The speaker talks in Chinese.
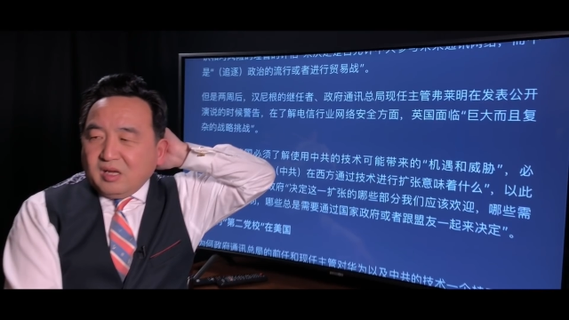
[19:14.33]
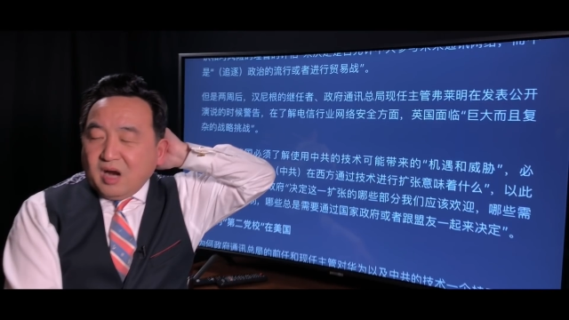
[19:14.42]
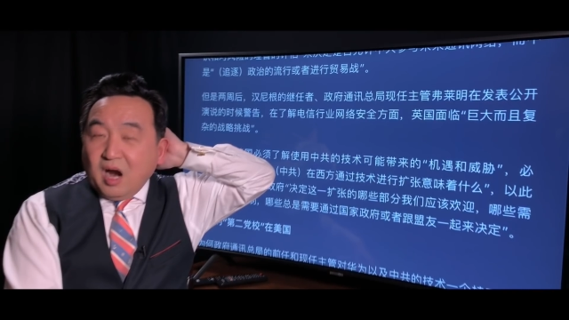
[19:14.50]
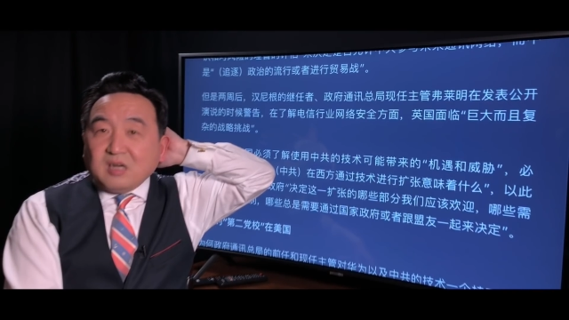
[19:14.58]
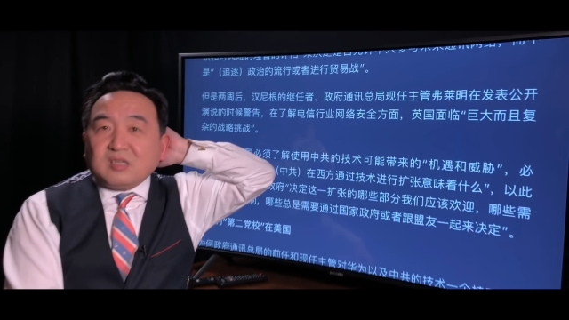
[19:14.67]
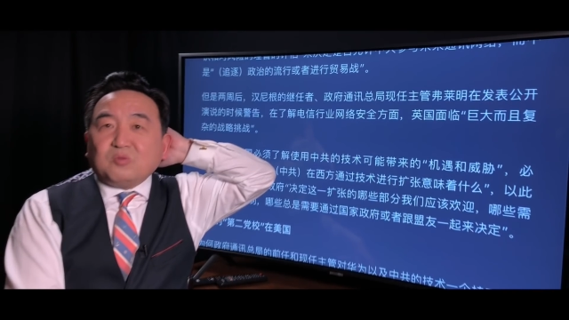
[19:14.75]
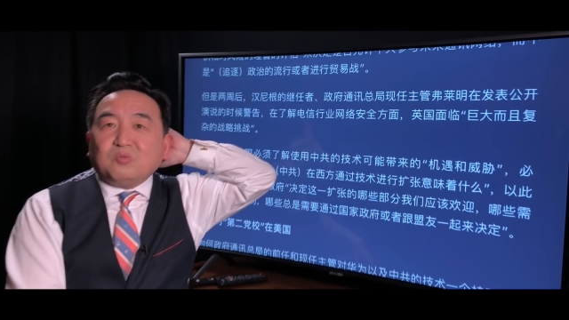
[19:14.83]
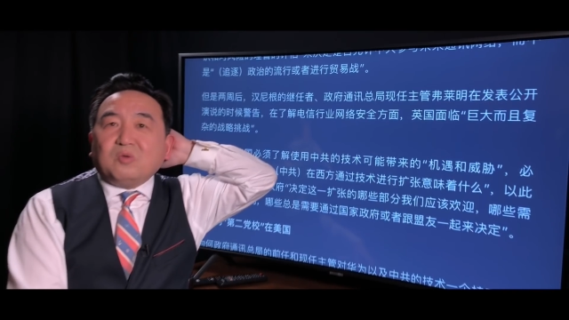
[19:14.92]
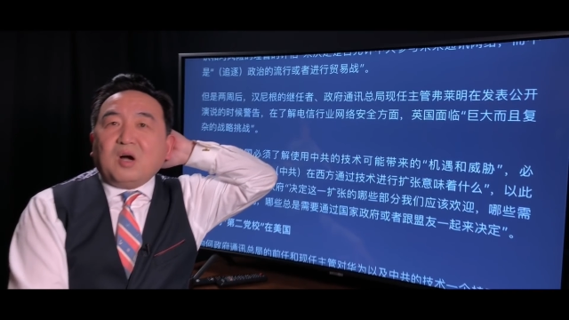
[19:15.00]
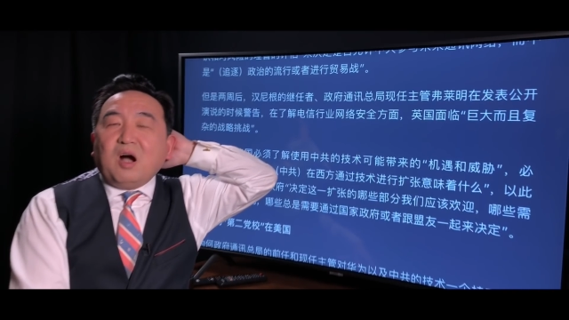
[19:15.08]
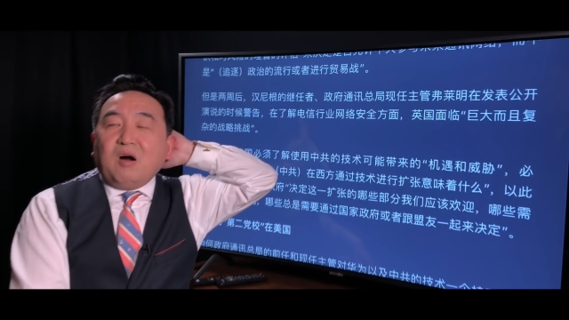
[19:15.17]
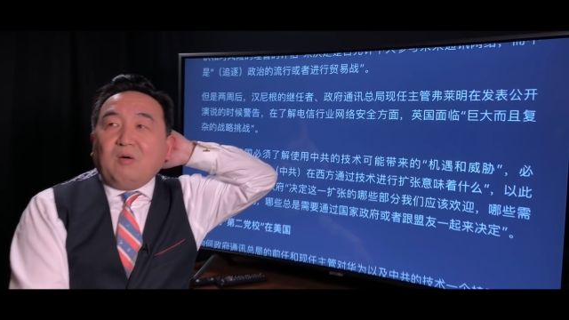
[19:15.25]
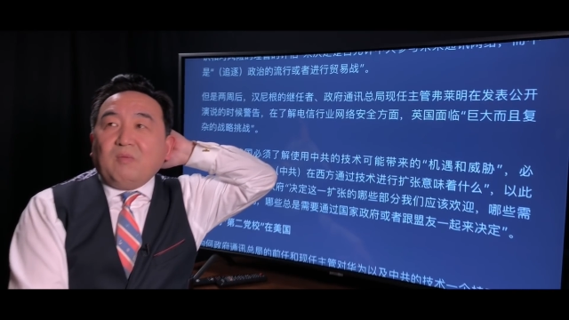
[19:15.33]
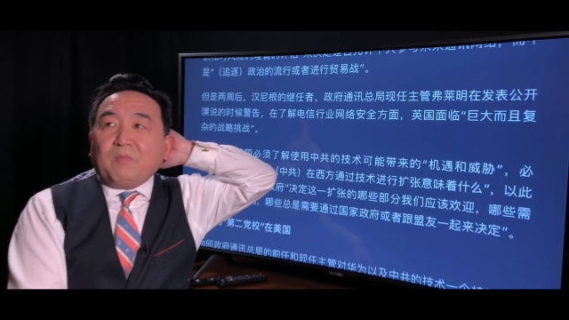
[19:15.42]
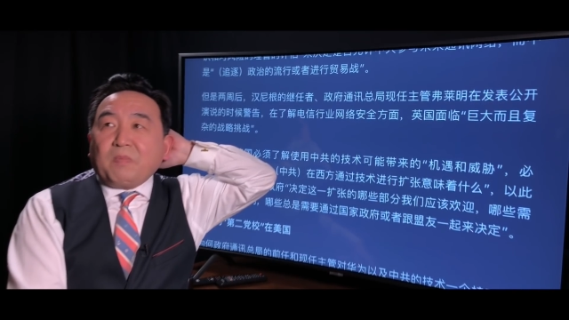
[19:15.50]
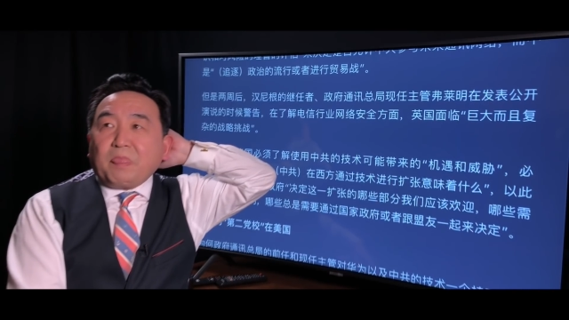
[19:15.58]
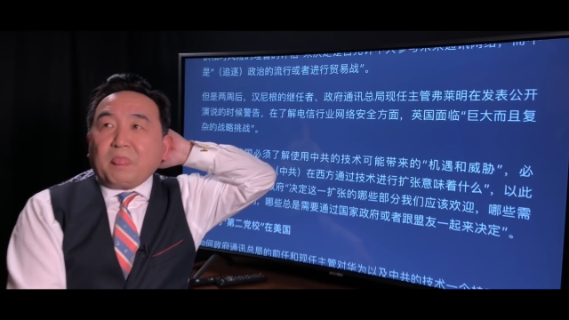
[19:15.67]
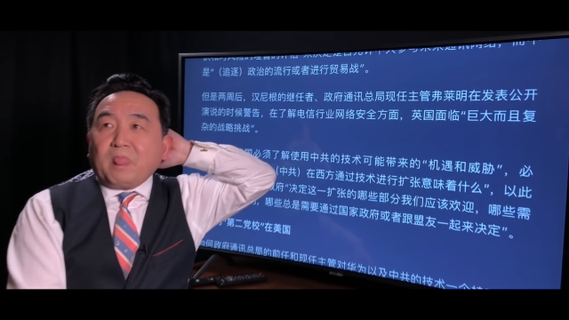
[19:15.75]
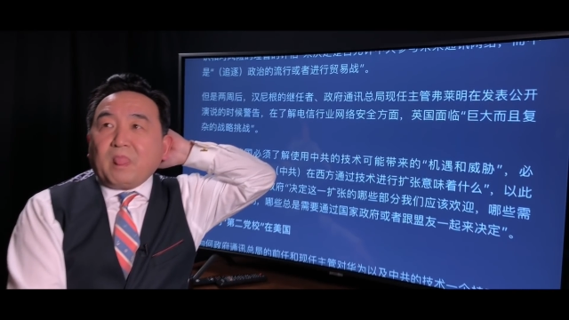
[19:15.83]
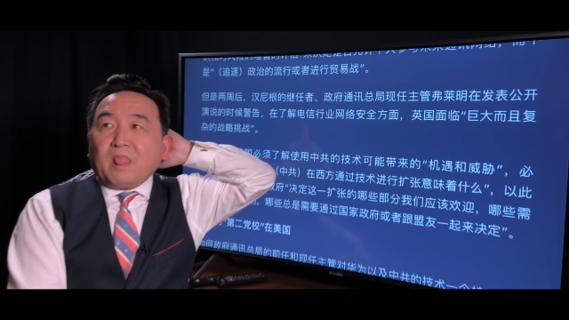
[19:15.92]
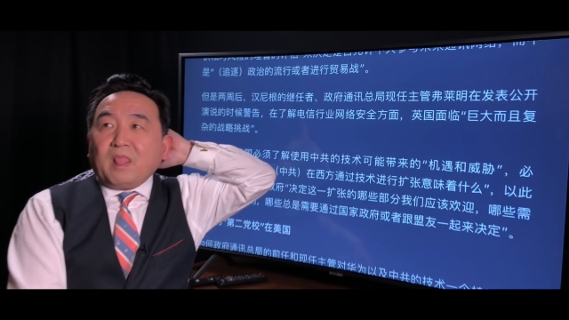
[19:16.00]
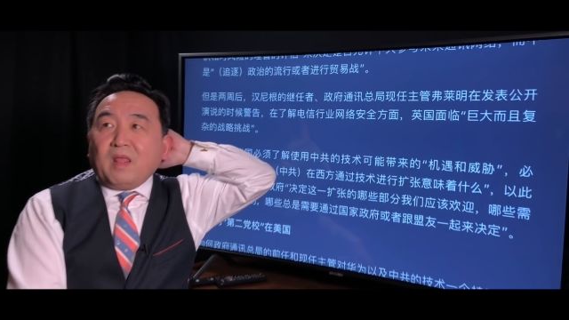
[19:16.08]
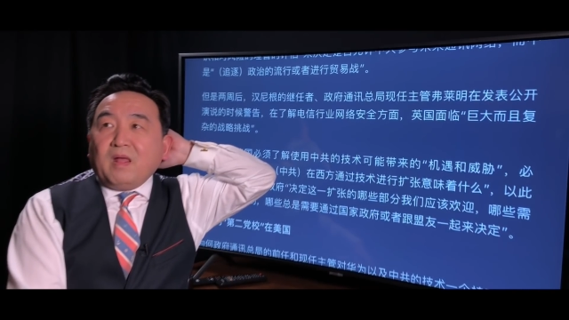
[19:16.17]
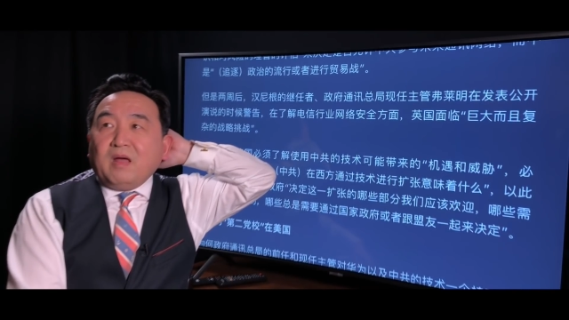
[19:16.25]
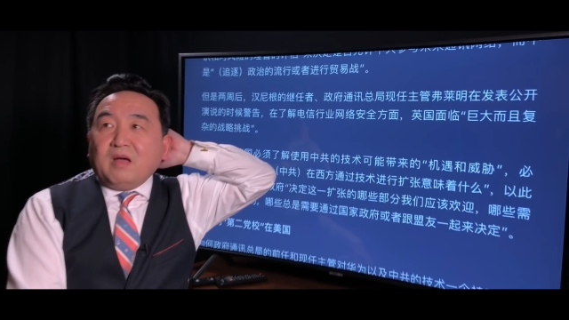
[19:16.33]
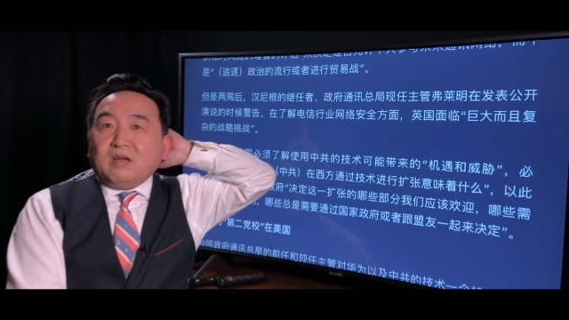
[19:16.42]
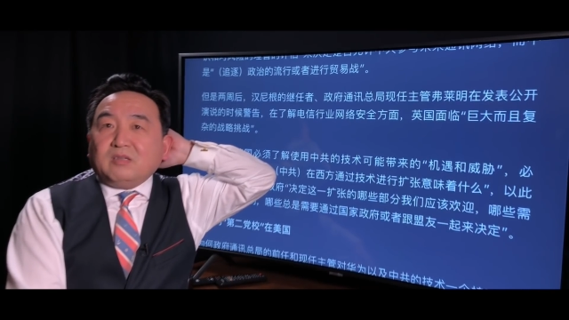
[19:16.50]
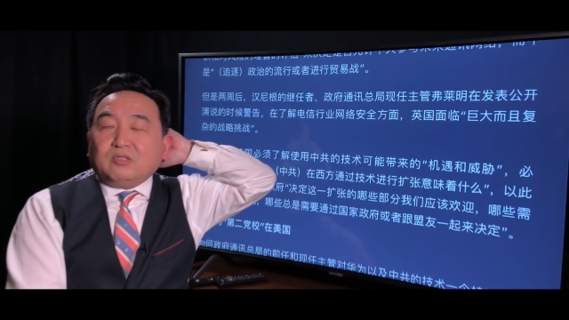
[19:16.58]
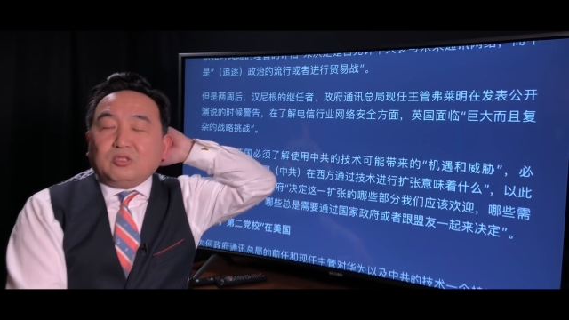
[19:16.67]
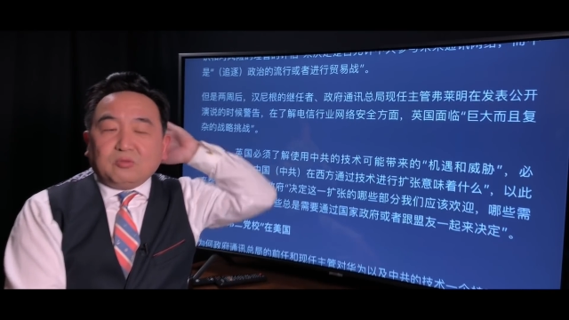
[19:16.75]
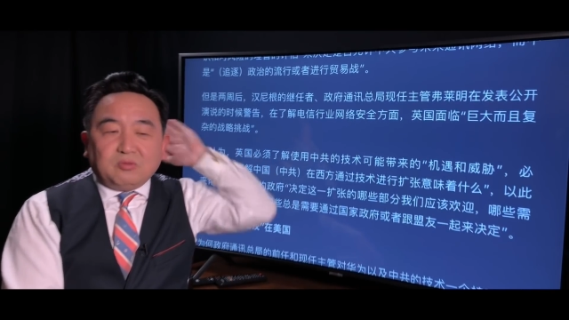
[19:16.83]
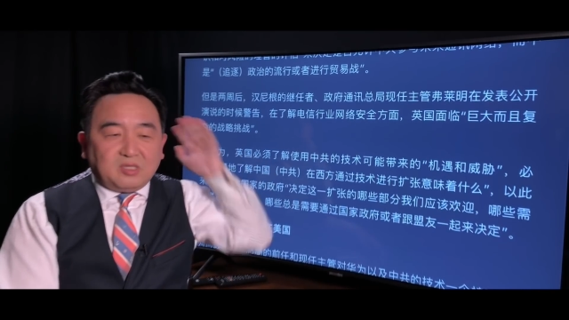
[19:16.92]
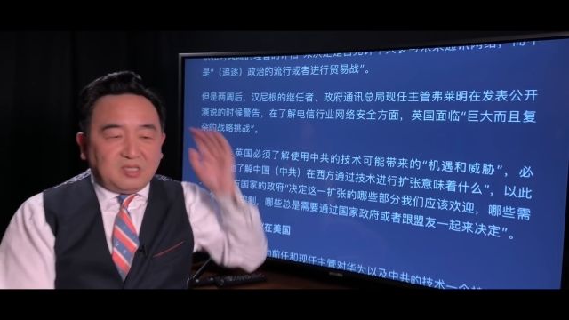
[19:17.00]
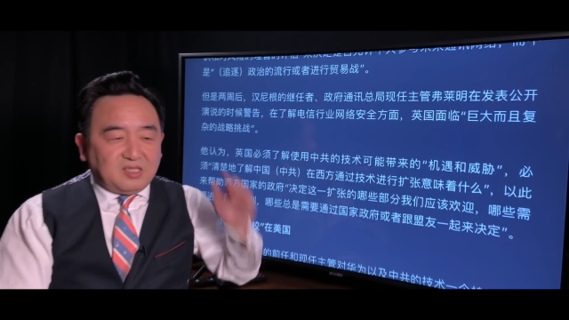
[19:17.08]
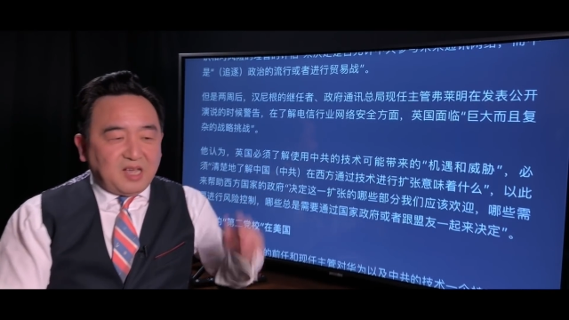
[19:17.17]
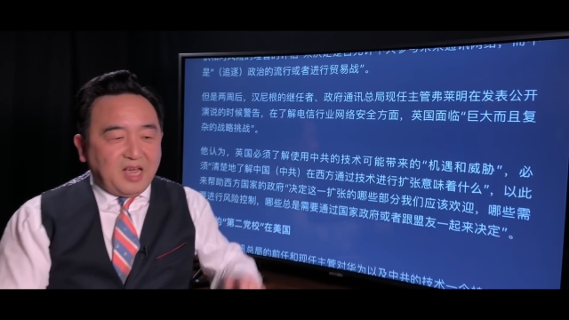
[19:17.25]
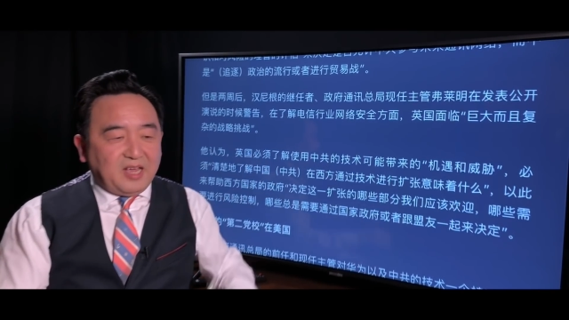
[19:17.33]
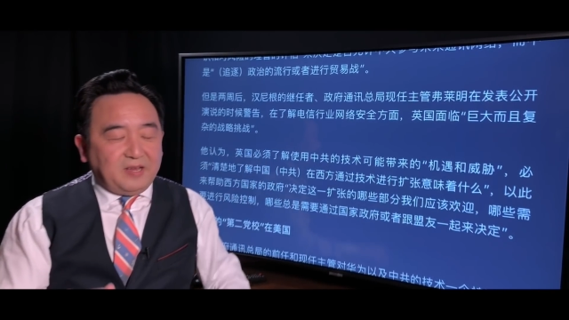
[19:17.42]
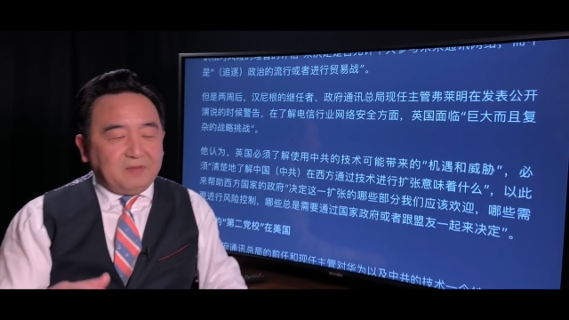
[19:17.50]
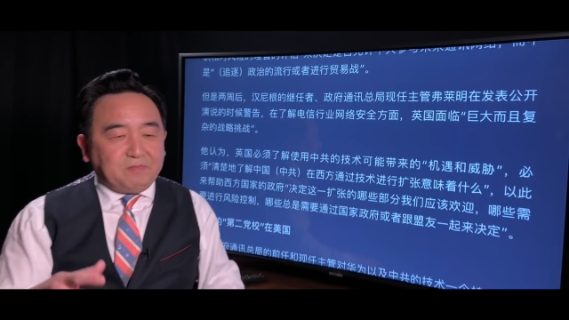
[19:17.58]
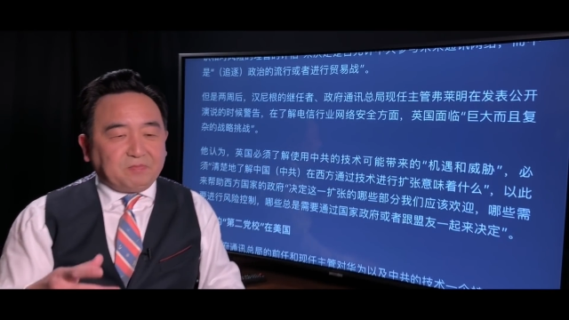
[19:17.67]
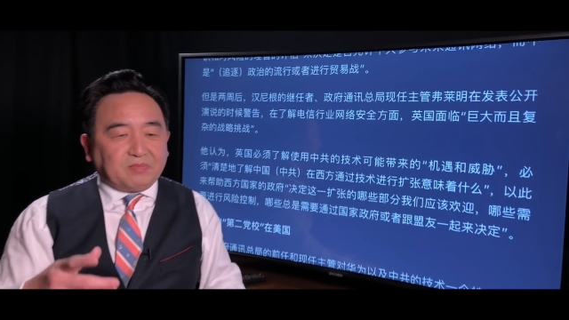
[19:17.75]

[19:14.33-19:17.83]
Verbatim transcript: 二十五号，就是在